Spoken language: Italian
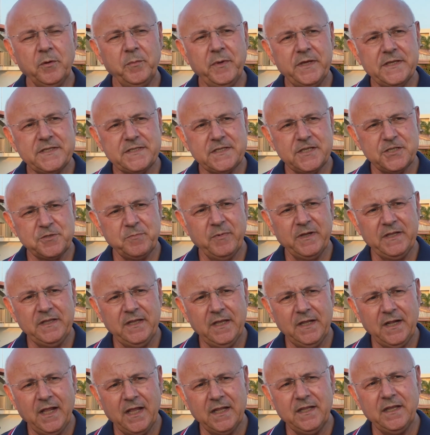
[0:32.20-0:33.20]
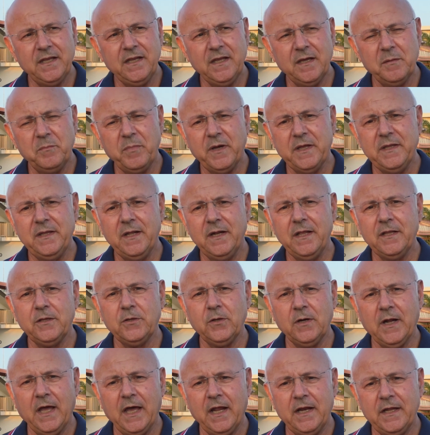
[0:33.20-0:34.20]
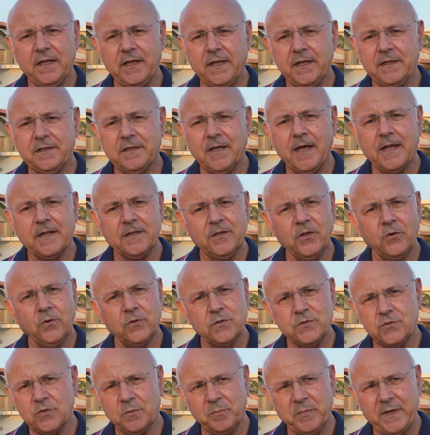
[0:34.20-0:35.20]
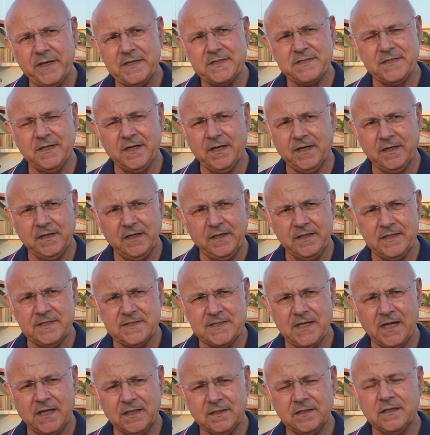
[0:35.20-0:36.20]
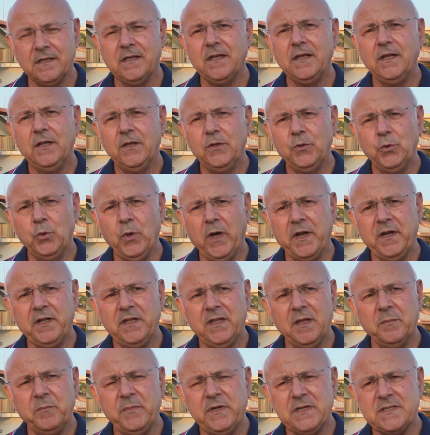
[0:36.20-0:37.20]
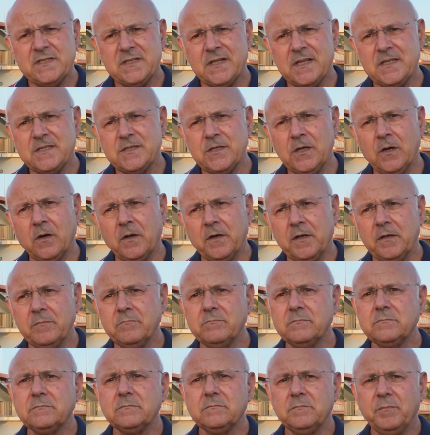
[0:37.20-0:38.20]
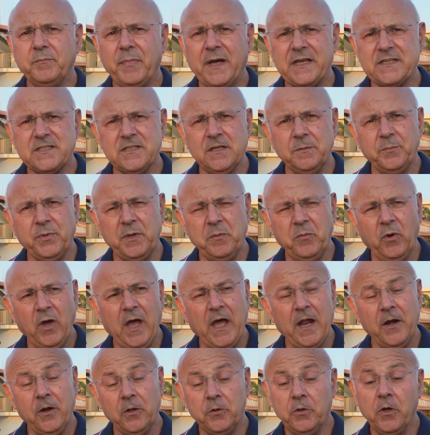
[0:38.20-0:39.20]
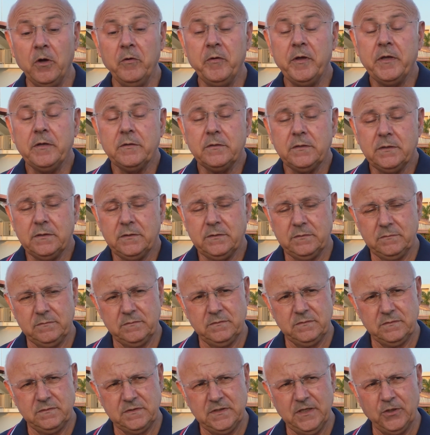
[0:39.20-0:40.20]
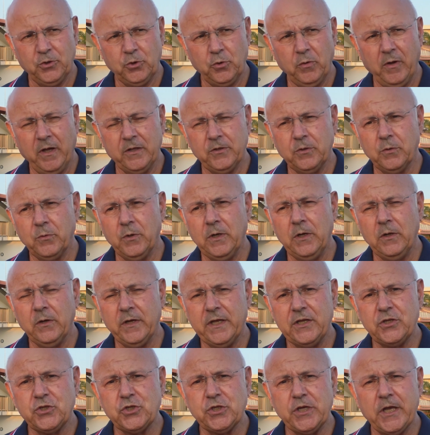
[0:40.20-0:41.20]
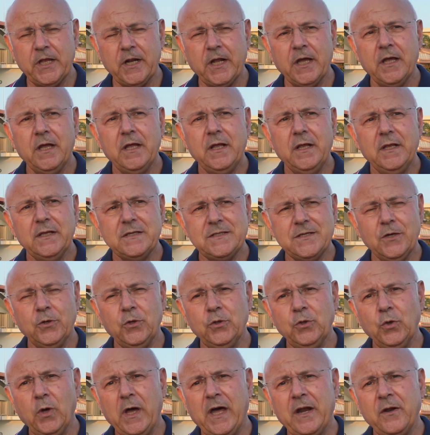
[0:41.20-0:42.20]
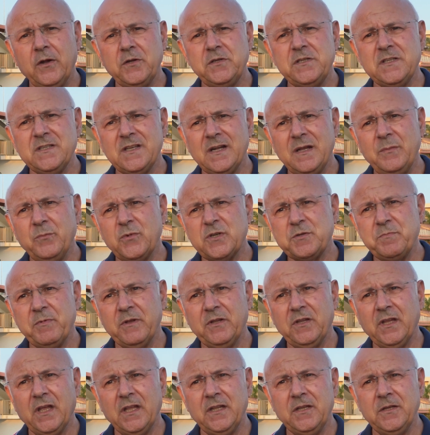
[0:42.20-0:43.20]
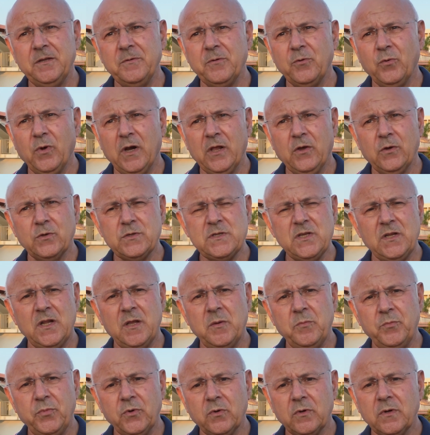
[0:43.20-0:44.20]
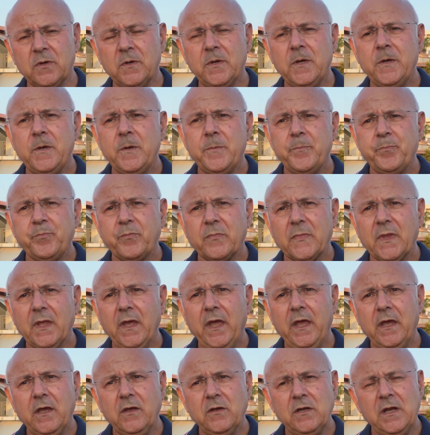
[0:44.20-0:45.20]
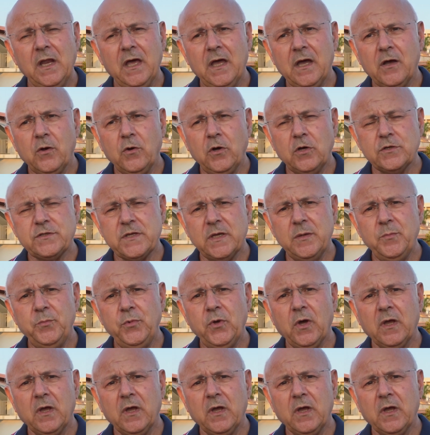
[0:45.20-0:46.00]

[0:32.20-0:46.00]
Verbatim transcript: promesse sbandierate in campagna elettorale tardano insomma, a essere realizzate. Due anni di amministrazione passi il primo anno dove eh, si è trovato quello che c'era, secondo anno ci saremmo aspettati qualcosina in più. E la cosa in